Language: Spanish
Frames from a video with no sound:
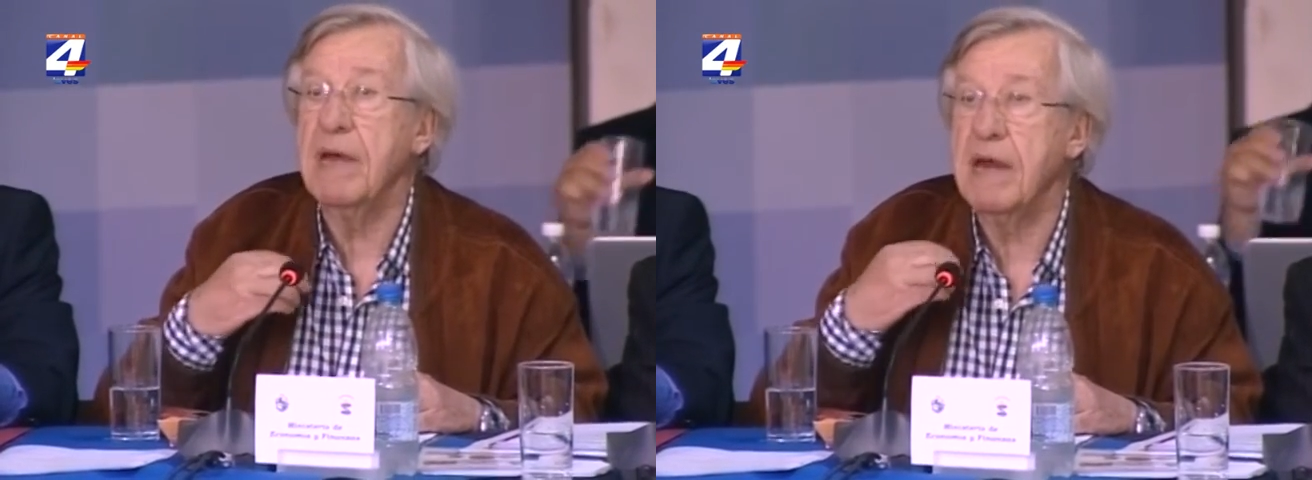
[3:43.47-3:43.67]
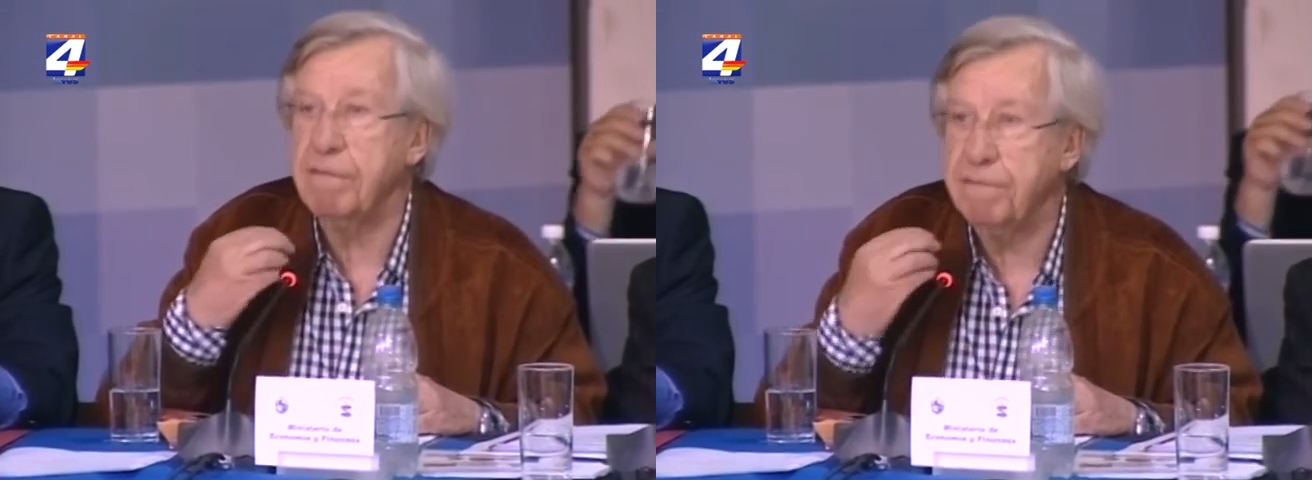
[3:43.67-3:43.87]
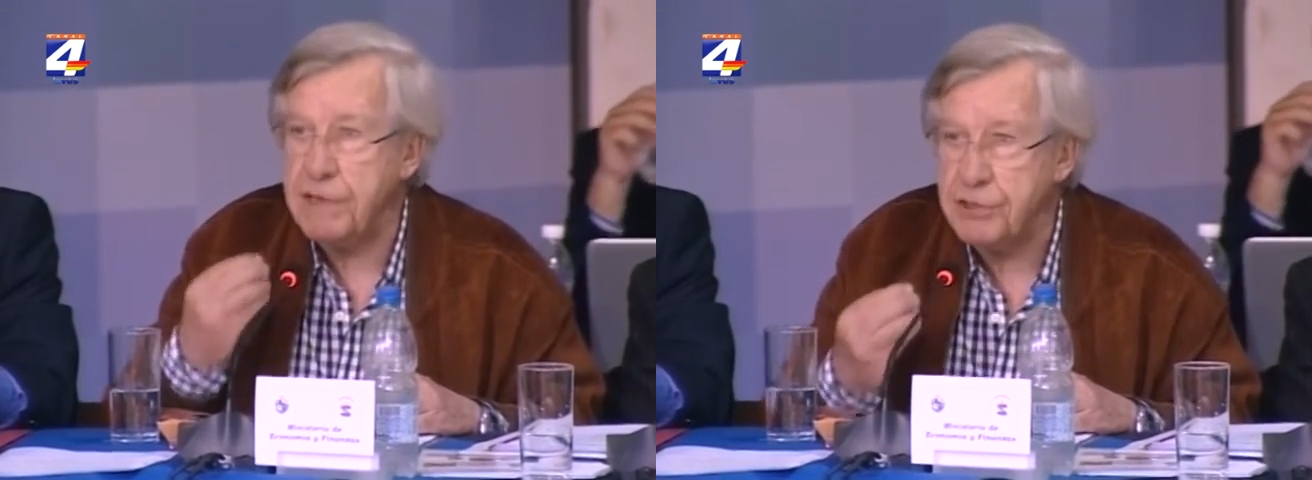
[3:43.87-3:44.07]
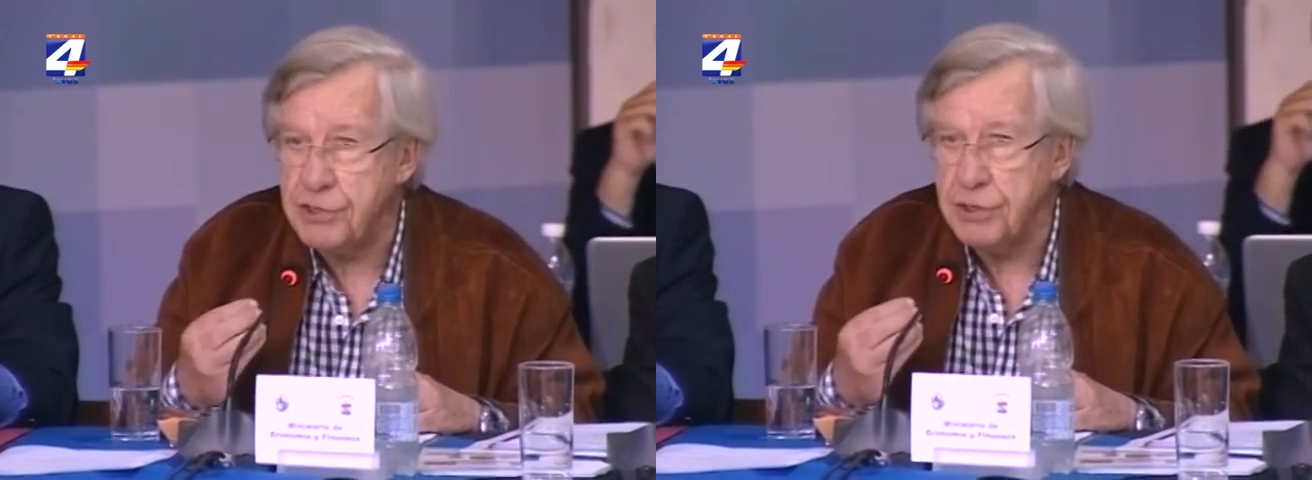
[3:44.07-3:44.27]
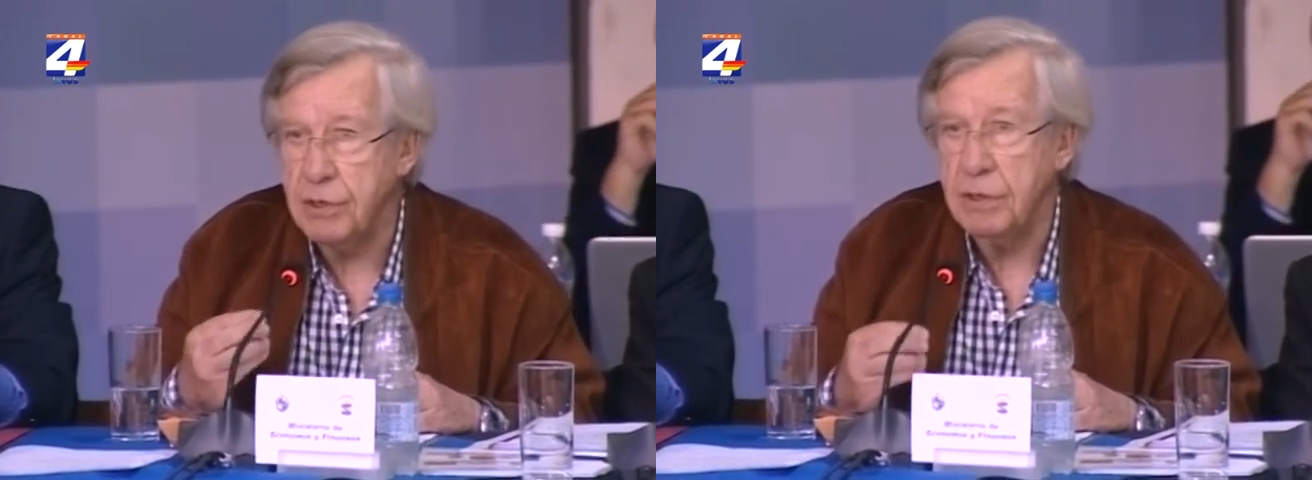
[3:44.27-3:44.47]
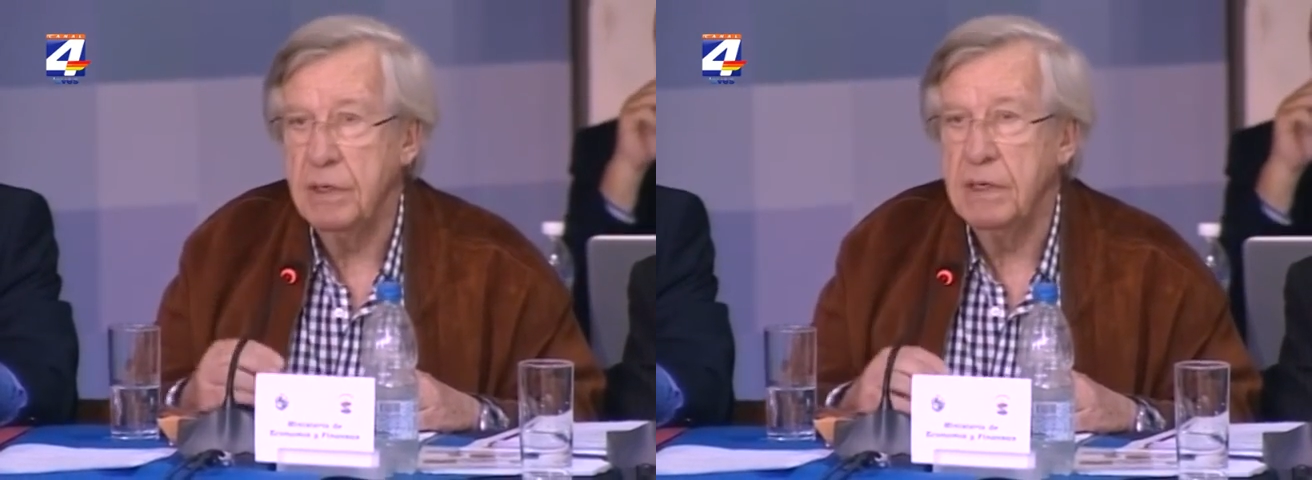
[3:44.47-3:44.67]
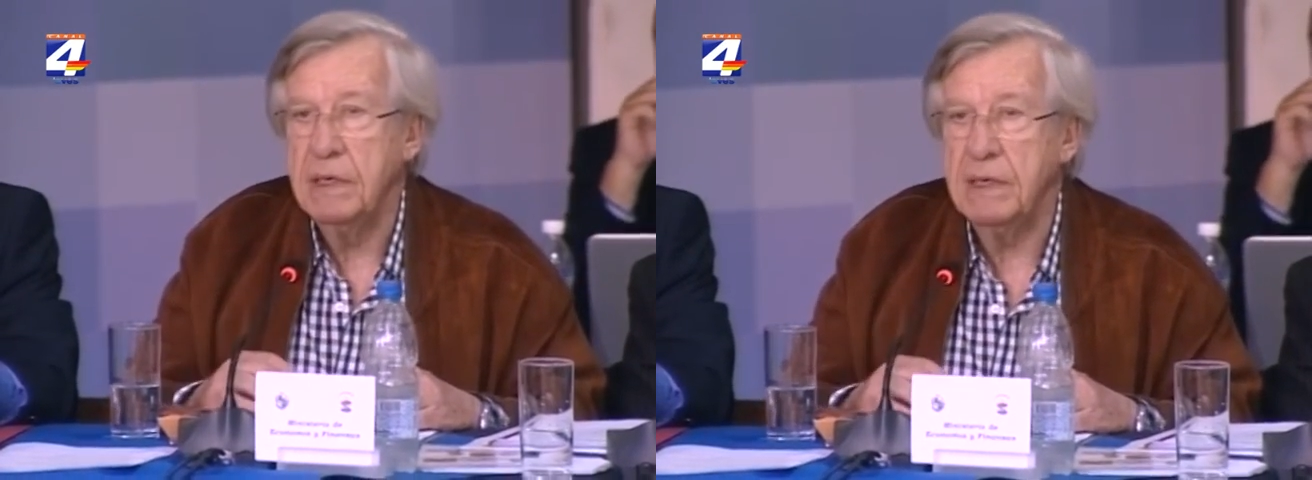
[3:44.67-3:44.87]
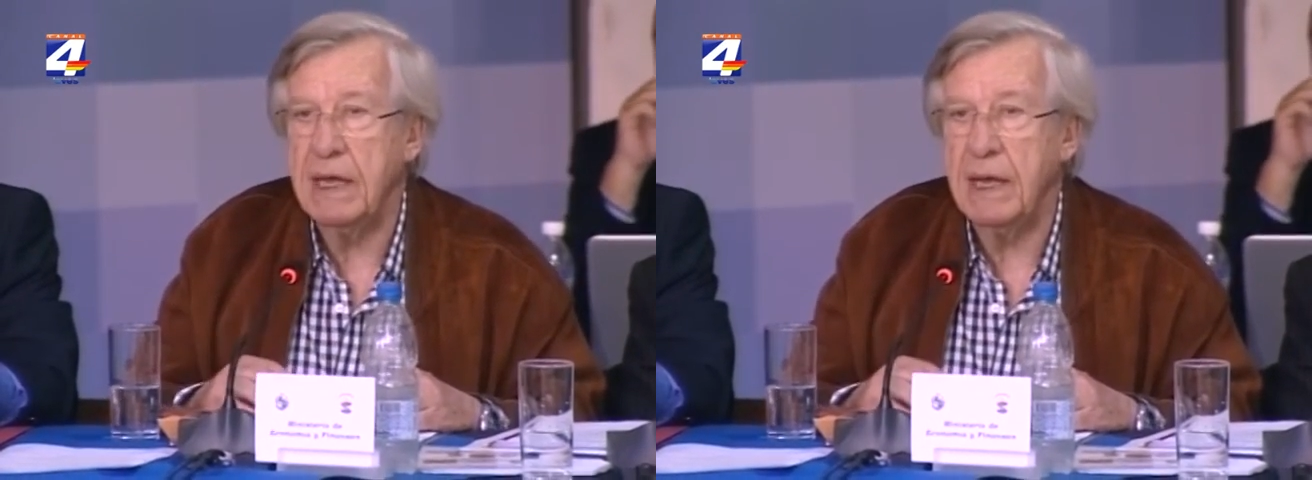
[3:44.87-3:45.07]
beneficio
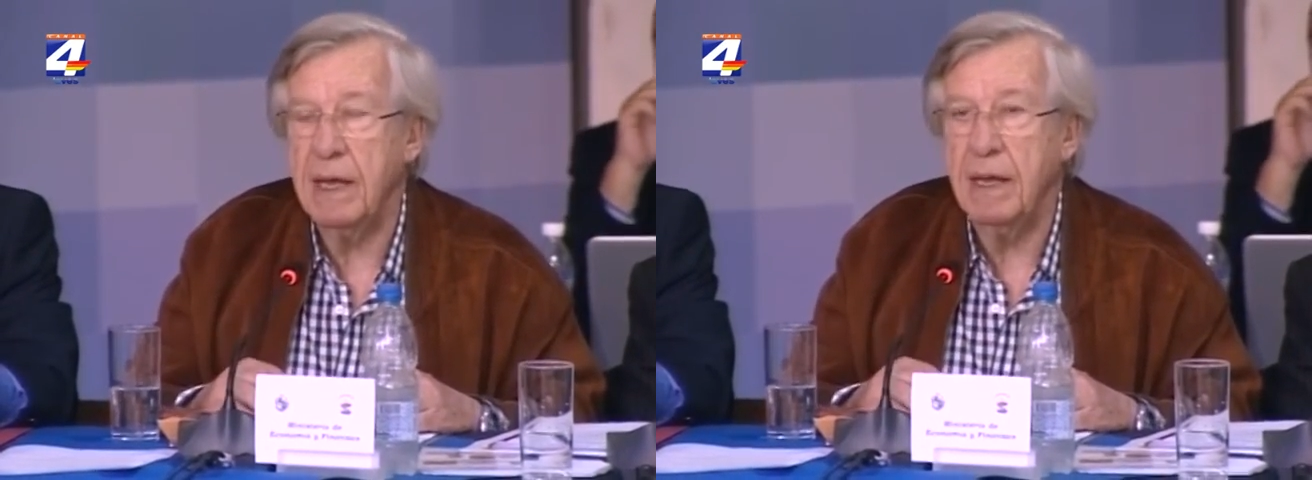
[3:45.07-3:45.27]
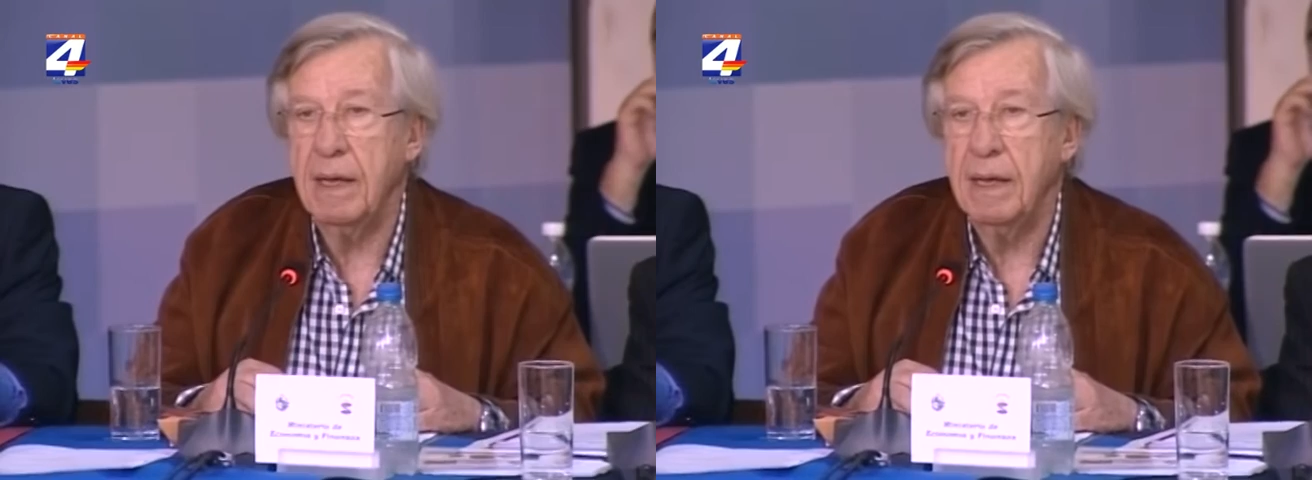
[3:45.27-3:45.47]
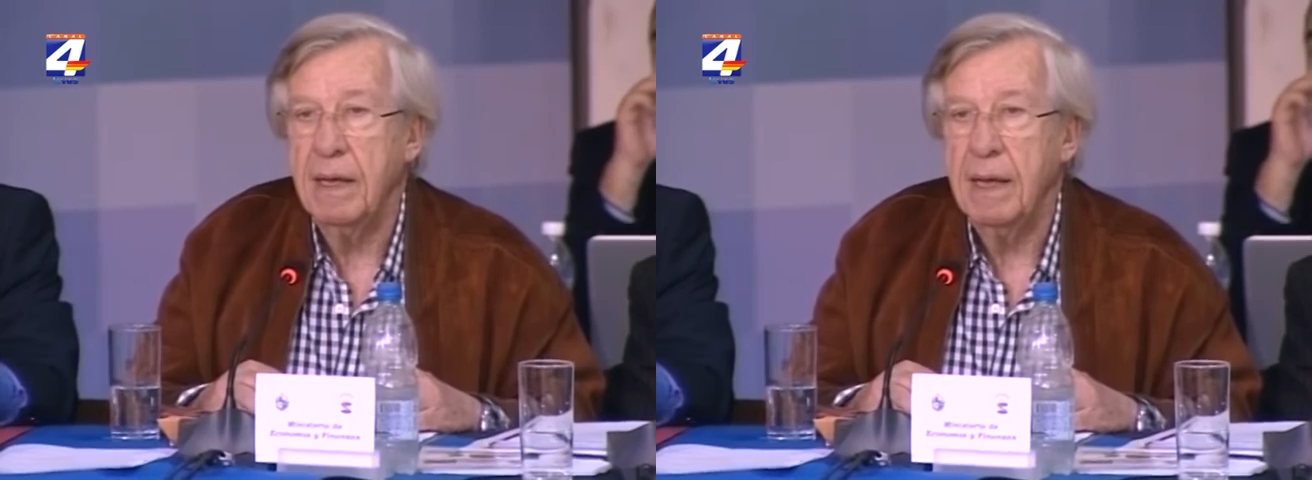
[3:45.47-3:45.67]
del